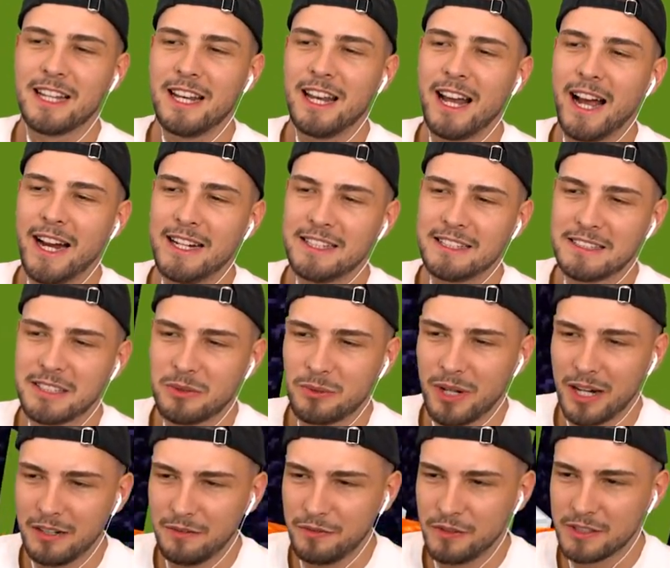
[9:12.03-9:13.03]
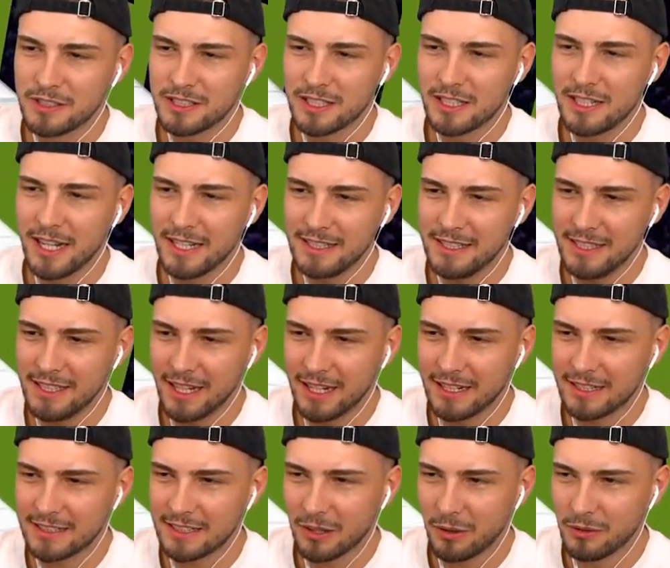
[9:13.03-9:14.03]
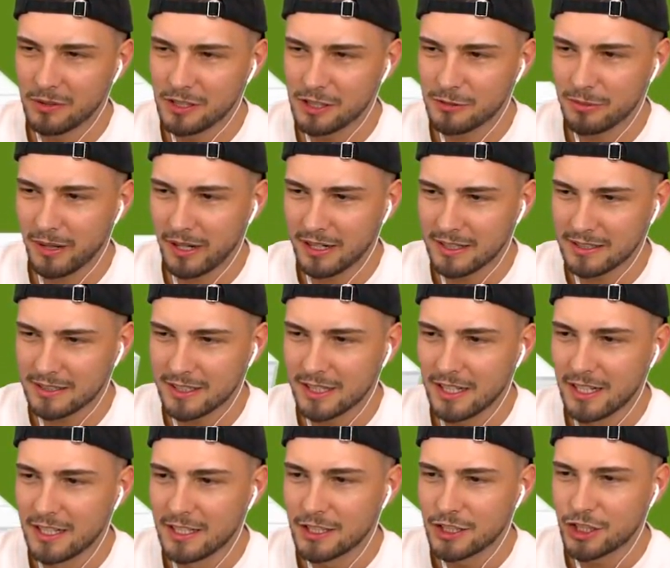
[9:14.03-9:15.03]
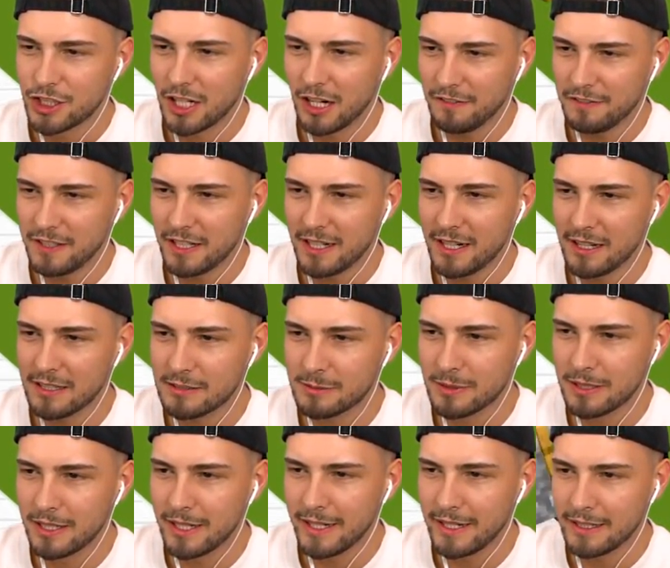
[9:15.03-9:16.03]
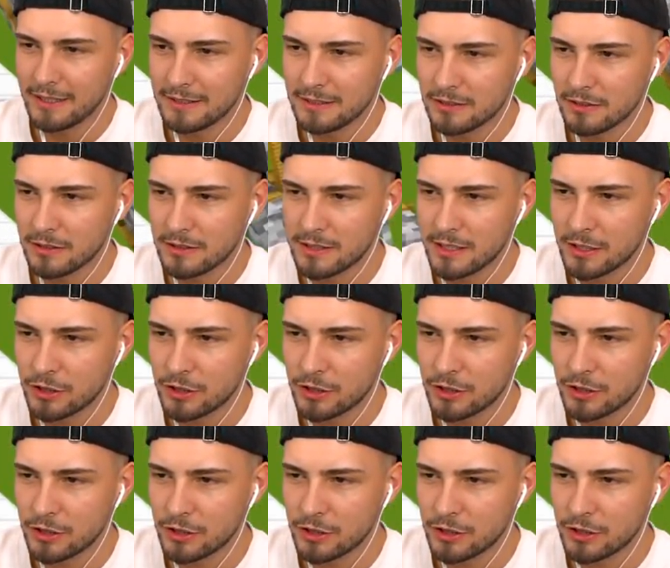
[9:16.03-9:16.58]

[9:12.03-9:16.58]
leichteste Run für Skeletti, Alter. Ohne Spaß. Schafft er ja jetzt mit links. So, jetzt hier